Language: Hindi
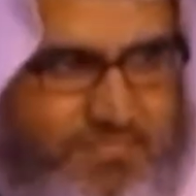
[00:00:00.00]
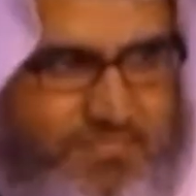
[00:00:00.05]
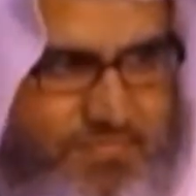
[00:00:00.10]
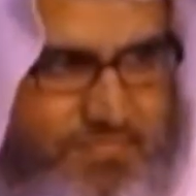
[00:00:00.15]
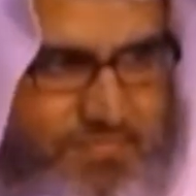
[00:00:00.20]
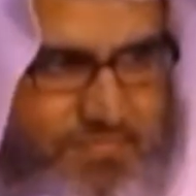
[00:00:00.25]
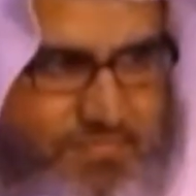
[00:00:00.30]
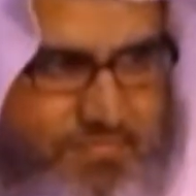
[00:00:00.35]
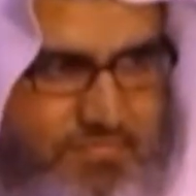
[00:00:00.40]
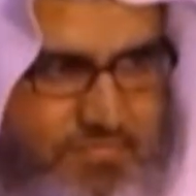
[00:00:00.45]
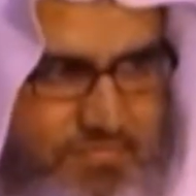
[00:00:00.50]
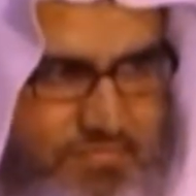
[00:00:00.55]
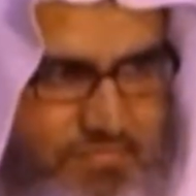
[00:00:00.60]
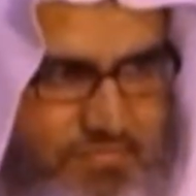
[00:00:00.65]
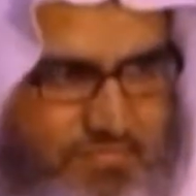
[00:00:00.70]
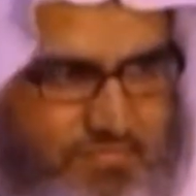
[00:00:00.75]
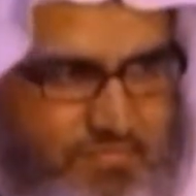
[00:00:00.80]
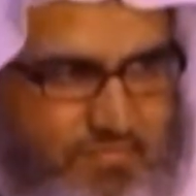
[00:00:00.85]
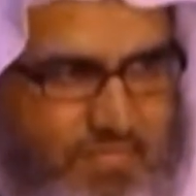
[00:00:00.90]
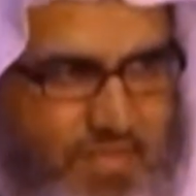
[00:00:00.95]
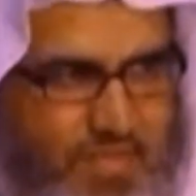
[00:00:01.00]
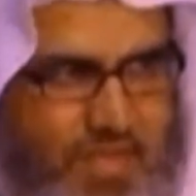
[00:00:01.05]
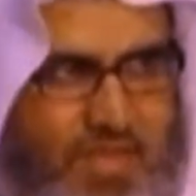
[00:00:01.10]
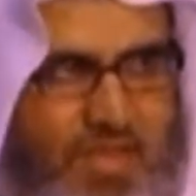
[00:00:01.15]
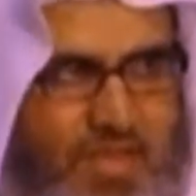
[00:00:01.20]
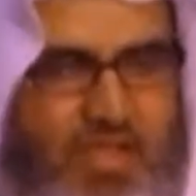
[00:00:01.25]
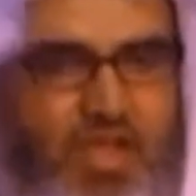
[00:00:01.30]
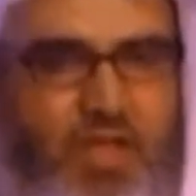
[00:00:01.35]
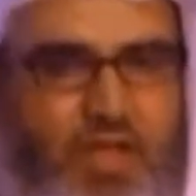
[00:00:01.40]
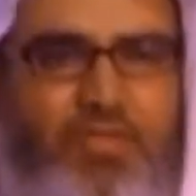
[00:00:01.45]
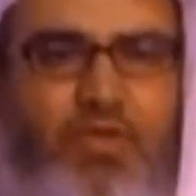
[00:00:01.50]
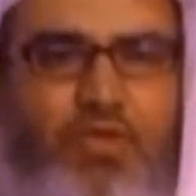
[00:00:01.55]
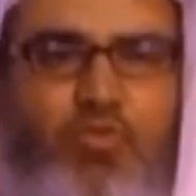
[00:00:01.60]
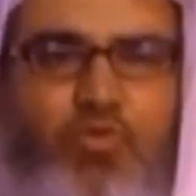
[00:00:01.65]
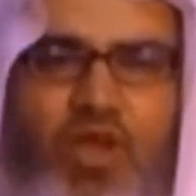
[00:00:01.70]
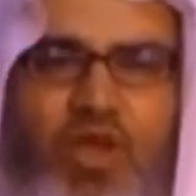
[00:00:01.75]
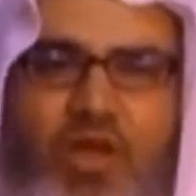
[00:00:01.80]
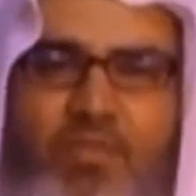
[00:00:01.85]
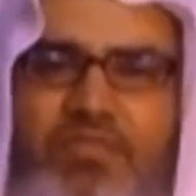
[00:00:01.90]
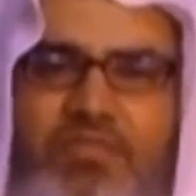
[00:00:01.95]
पेशाब और गंदगी से
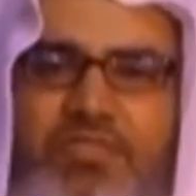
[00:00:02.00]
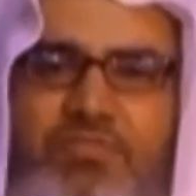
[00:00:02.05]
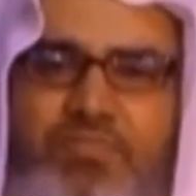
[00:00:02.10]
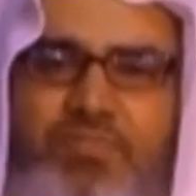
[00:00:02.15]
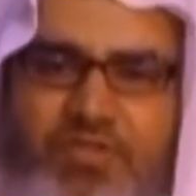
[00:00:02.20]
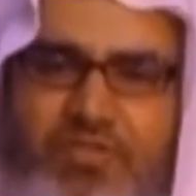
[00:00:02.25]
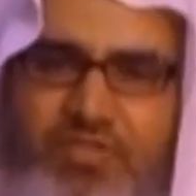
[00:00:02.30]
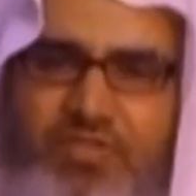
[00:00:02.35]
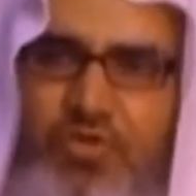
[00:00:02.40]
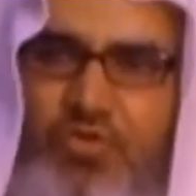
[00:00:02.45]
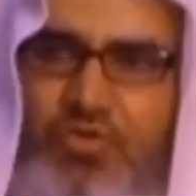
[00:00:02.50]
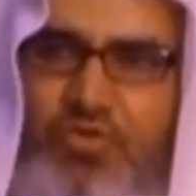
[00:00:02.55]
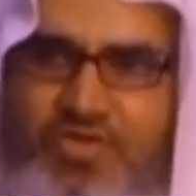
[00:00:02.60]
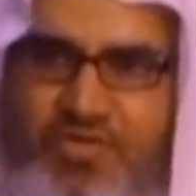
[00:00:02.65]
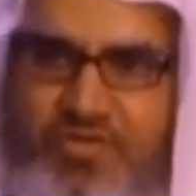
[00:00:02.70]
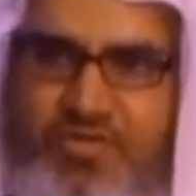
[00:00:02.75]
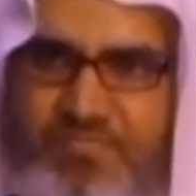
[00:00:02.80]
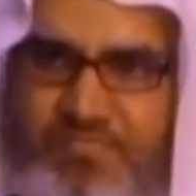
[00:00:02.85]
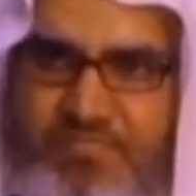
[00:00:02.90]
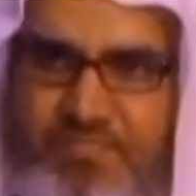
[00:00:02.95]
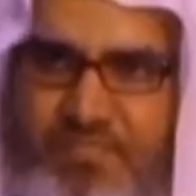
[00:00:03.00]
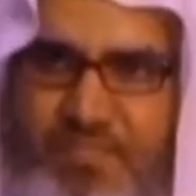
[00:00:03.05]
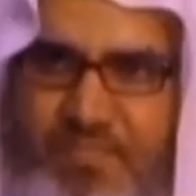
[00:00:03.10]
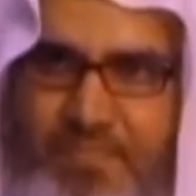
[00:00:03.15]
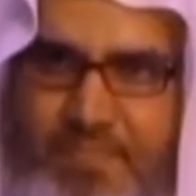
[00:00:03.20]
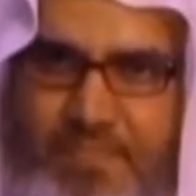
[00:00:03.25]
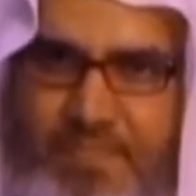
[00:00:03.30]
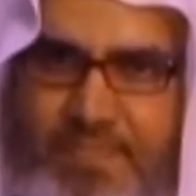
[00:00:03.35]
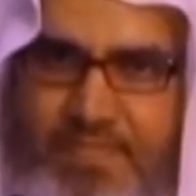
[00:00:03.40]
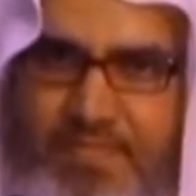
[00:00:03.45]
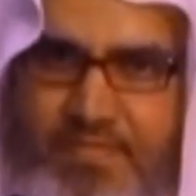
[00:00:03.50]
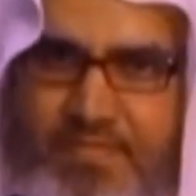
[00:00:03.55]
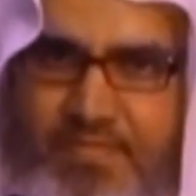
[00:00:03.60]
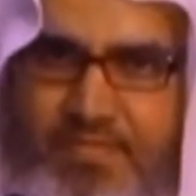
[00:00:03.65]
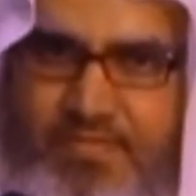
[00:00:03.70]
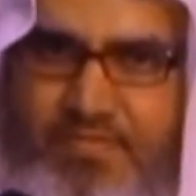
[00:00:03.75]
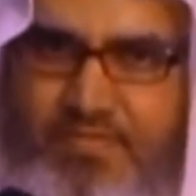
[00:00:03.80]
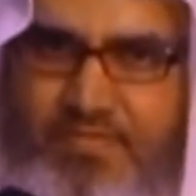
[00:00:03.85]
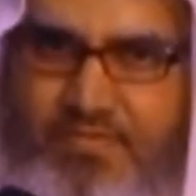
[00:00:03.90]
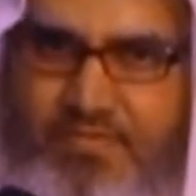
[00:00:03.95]
तावीज लिखे जाते हैं
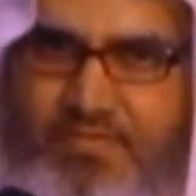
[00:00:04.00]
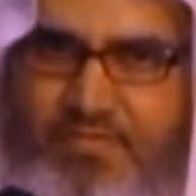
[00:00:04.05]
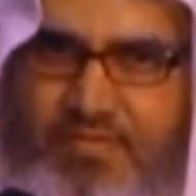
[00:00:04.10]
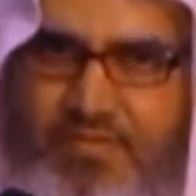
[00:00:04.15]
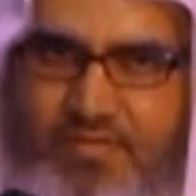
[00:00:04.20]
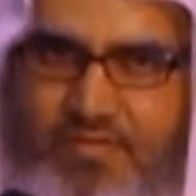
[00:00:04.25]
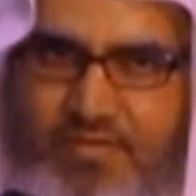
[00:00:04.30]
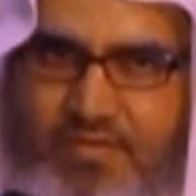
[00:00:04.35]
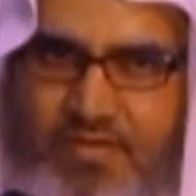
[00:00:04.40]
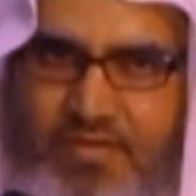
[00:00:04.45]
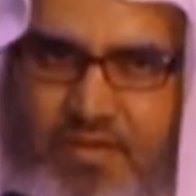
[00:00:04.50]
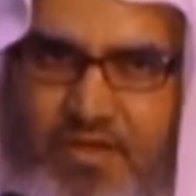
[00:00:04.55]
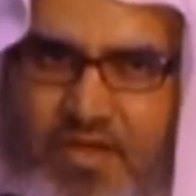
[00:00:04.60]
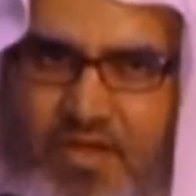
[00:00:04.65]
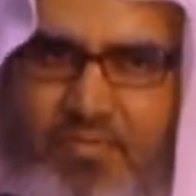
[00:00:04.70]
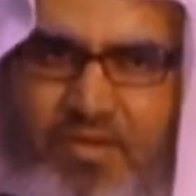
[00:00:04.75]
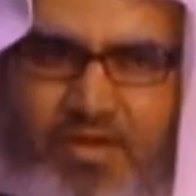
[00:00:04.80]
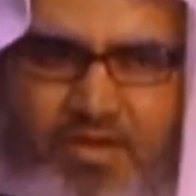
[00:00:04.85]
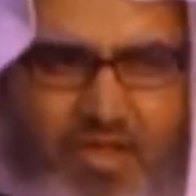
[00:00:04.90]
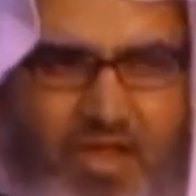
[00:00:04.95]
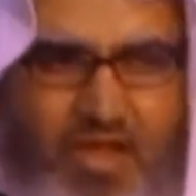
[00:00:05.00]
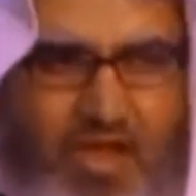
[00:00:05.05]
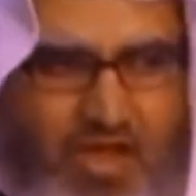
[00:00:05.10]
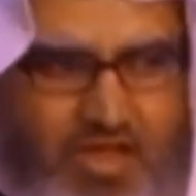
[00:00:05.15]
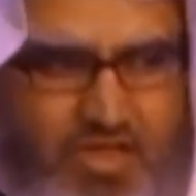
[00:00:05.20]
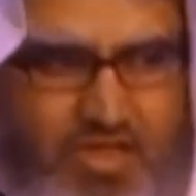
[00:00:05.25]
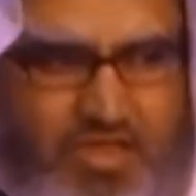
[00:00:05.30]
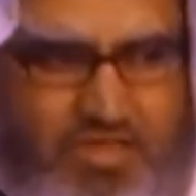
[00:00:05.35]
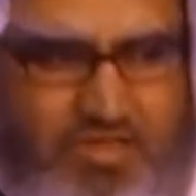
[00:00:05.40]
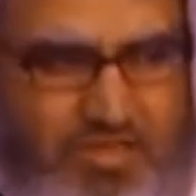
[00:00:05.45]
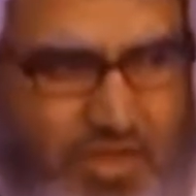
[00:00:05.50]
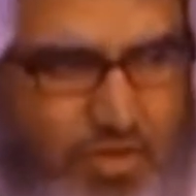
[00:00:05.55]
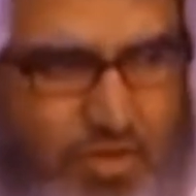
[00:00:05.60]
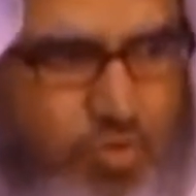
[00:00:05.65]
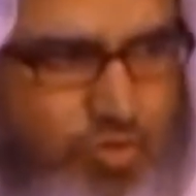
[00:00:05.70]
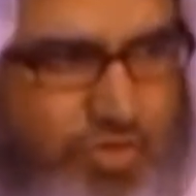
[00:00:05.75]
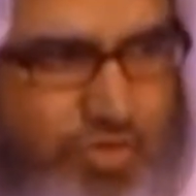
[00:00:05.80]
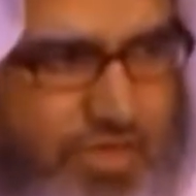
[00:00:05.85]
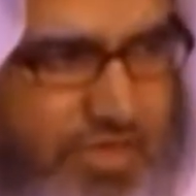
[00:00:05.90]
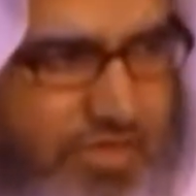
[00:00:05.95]
और जायफरान को बेचकर उसे
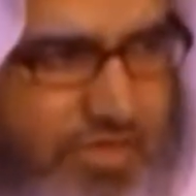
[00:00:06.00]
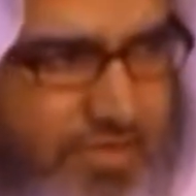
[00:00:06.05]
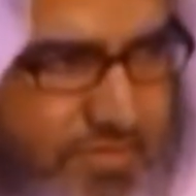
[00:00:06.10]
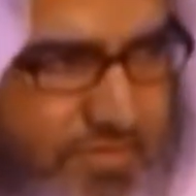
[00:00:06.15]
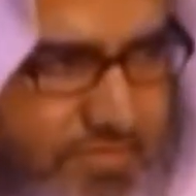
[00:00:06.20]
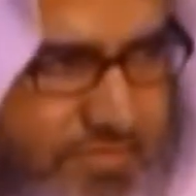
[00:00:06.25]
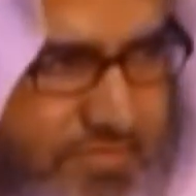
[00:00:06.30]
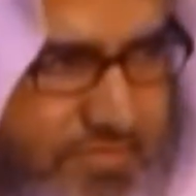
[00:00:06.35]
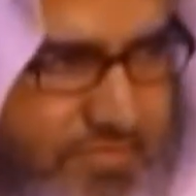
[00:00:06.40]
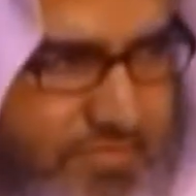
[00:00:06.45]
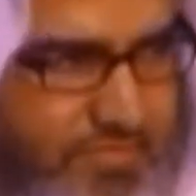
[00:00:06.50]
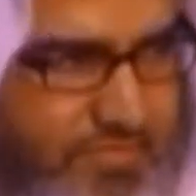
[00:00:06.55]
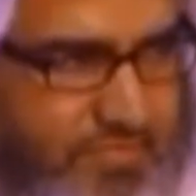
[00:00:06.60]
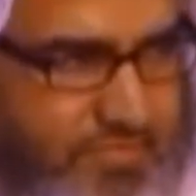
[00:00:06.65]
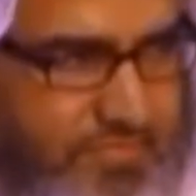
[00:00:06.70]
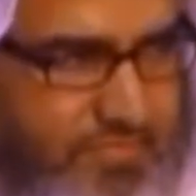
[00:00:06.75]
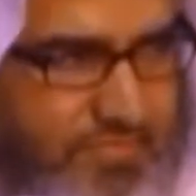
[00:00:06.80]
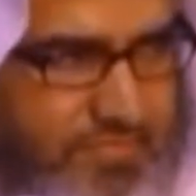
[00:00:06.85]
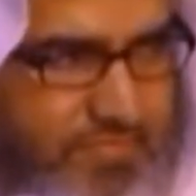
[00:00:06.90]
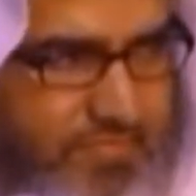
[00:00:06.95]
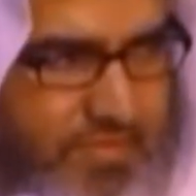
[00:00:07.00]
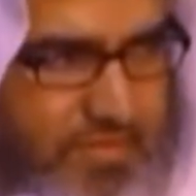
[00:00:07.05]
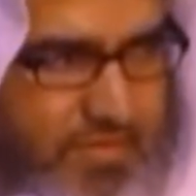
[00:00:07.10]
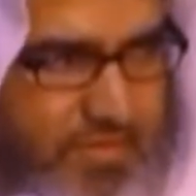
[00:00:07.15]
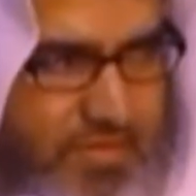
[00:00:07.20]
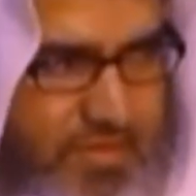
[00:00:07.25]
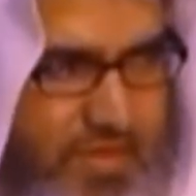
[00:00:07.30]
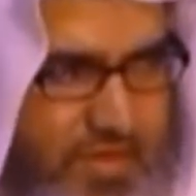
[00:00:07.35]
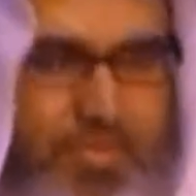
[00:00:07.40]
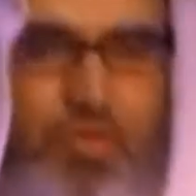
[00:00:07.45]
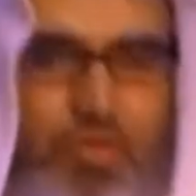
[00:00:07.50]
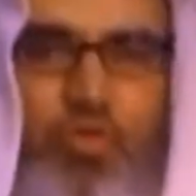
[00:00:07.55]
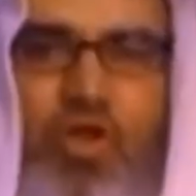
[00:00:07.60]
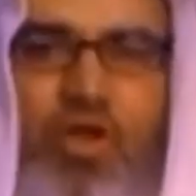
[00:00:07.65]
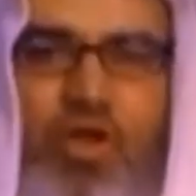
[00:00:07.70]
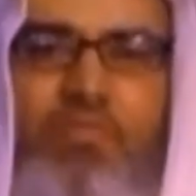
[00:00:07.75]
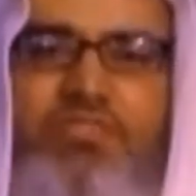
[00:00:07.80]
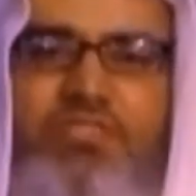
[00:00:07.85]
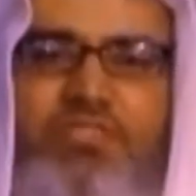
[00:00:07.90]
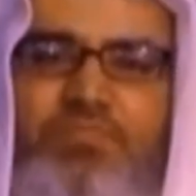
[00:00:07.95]
उसके पैसे हड़प
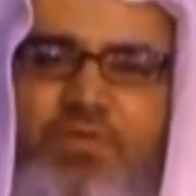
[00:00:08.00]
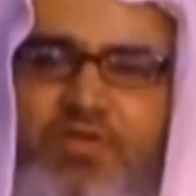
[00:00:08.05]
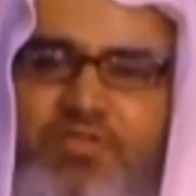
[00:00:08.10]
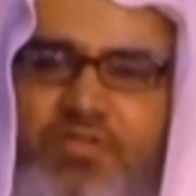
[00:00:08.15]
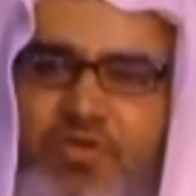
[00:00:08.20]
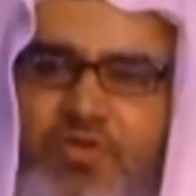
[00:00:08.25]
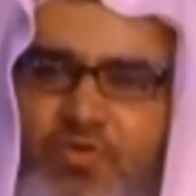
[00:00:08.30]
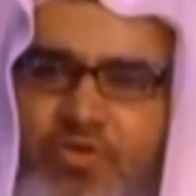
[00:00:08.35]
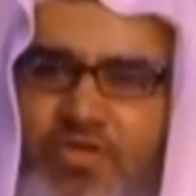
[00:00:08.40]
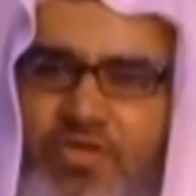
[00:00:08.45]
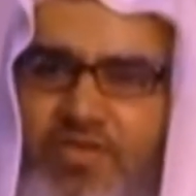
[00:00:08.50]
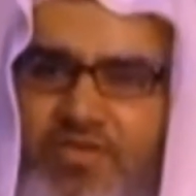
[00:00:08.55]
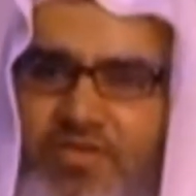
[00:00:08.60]
कर लेते हैं ये लोग